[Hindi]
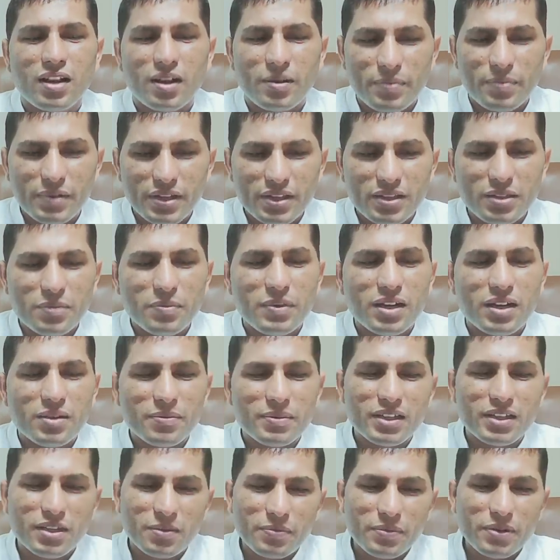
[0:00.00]
अपने दिमाग
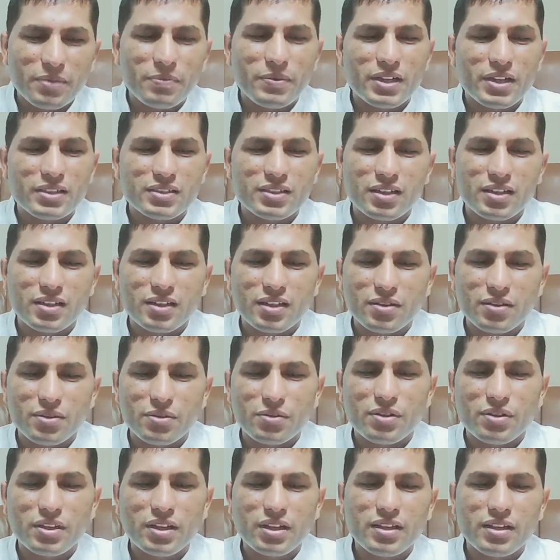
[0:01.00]
भैया अपने पास रखा
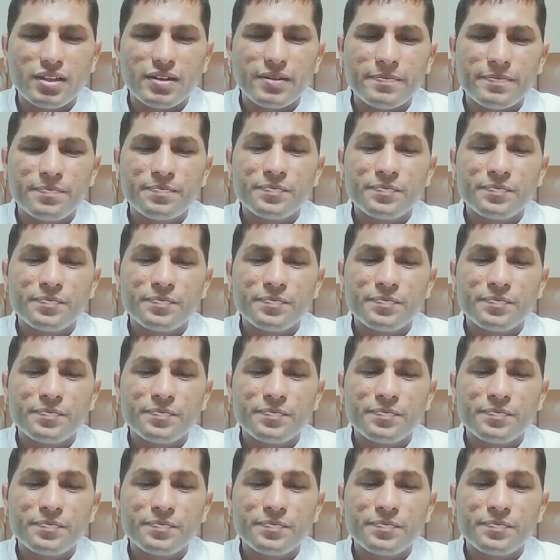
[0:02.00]
करो ठीक है